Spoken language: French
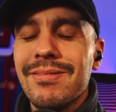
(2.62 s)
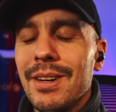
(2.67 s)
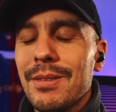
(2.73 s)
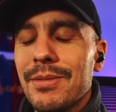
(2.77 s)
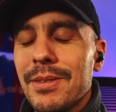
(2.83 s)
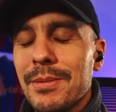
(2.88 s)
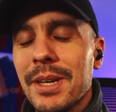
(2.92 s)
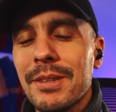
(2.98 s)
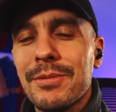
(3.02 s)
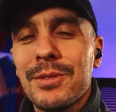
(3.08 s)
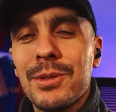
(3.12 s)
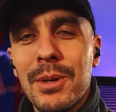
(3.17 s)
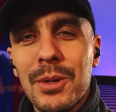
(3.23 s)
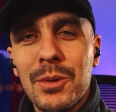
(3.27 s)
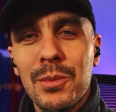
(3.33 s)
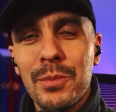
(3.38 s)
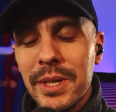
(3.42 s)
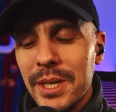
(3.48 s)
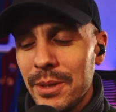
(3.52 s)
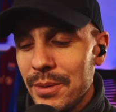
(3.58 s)
Enfin bref, tu m'as
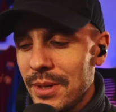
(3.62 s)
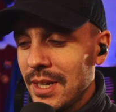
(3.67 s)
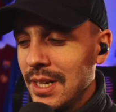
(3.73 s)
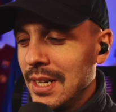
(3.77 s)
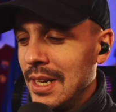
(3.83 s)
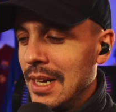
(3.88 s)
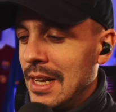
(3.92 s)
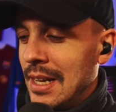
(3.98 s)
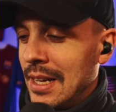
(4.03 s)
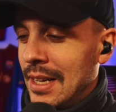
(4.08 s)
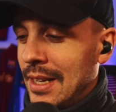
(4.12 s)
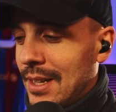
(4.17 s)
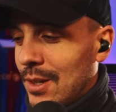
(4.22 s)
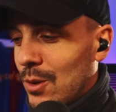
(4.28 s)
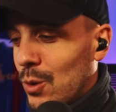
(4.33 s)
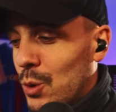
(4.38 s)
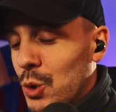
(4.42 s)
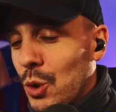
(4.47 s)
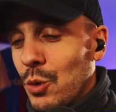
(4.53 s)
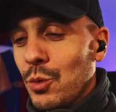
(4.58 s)
compris toi.
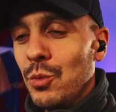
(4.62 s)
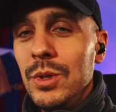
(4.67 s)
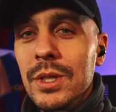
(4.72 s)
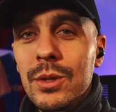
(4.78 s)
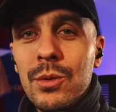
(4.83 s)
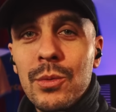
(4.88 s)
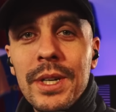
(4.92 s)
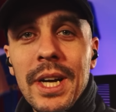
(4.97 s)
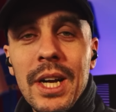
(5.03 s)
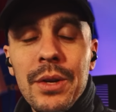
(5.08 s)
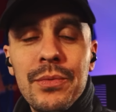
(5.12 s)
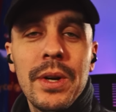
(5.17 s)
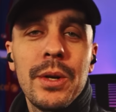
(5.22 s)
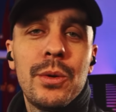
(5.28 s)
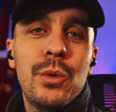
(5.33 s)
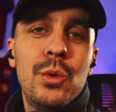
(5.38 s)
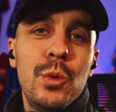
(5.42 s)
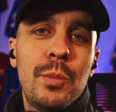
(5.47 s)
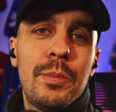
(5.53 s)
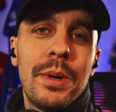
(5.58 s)
Aujourd'hui donc
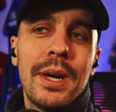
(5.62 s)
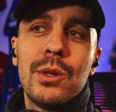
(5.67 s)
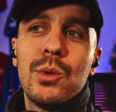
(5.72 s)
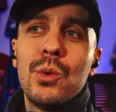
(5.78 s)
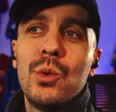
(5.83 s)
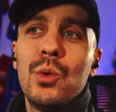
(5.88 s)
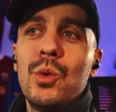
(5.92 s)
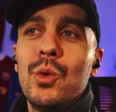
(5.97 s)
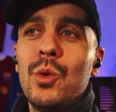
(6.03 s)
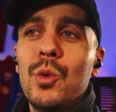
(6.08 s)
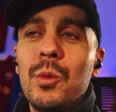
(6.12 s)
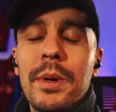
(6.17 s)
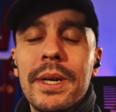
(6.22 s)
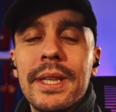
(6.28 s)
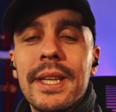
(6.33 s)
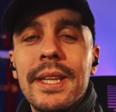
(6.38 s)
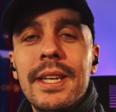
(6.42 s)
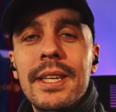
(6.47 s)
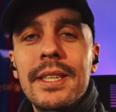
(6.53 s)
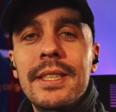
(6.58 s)
FAQ, pas de pas
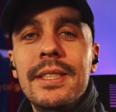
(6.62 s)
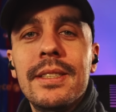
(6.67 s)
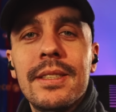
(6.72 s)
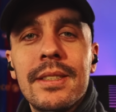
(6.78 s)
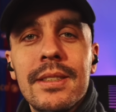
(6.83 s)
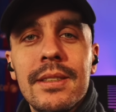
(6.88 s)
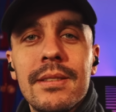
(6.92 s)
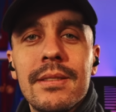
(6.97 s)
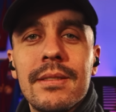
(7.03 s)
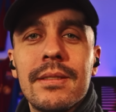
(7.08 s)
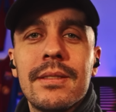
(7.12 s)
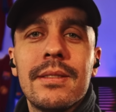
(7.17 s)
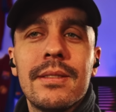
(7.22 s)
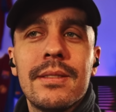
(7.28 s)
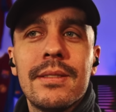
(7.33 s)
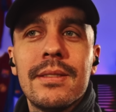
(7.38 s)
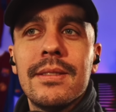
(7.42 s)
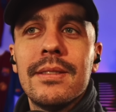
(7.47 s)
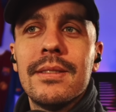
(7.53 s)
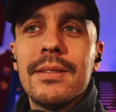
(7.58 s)
d'analyse.
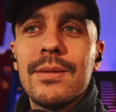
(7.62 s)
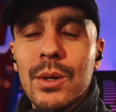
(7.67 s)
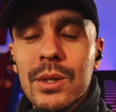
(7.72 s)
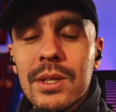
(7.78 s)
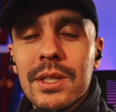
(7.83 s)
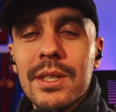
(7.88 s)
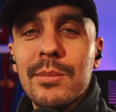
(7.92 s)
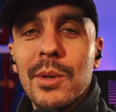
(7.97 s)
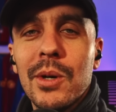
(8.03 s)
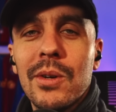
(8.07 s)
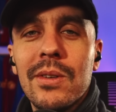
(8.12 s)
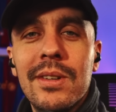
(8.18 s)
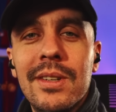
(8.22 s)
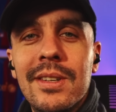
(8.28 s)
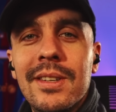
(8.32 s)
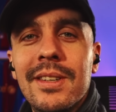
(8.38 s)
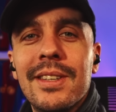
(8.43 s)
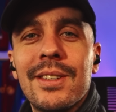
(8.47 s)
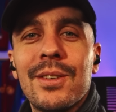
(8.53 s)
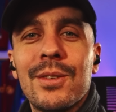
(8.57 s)
Forcément.
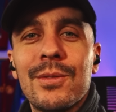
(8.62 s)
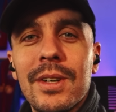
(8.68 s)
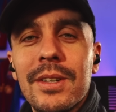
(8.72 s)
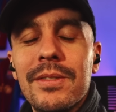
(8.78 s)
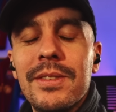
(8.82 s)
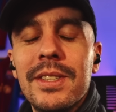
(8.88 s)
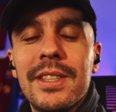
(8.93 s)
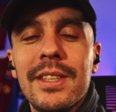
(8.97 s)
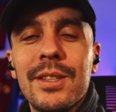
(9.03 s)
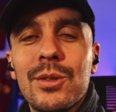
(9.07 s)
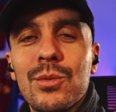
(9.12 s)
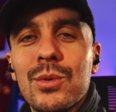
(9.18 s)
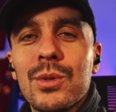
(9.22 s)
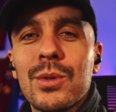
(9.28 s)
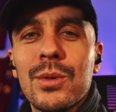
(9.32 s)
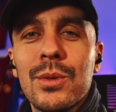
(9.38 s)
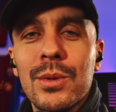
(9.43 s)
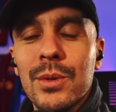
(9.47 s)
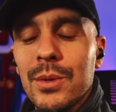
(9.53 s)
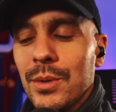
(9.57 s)
On va éviter tout
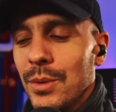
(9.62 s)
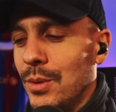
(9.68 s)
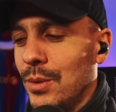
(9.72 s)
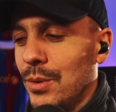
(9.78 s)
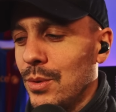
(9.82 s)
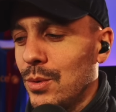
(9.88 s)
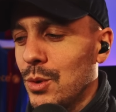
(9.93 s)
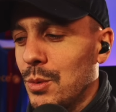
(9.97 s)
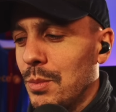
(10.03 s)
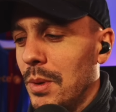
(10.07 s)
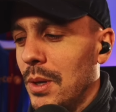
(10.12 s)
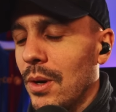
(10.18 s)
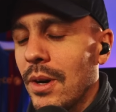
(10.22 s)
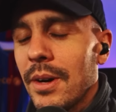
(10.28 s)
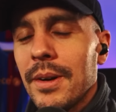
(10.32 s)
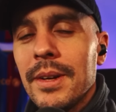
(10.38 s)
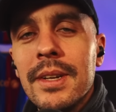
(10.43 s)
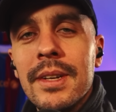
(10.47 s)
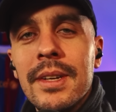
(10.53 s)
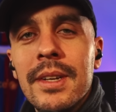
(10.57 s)
ce, tout ce malheur.
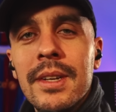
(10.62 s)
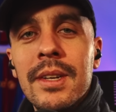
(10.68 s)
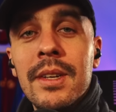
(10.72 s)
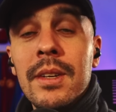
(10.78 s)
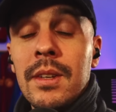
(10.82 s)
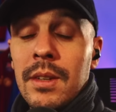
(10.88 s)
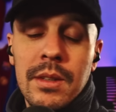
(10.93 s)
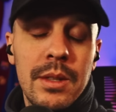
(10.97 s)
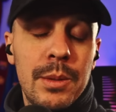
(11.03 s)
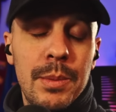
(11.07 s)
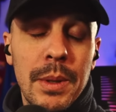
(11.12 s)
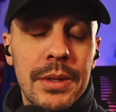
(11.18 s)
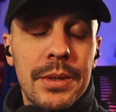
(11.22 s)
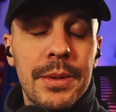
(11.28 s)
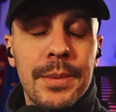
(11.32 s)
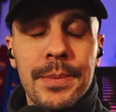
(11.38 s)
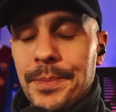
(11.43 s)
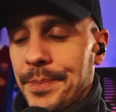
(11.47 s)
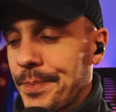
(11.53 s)
C'est parti.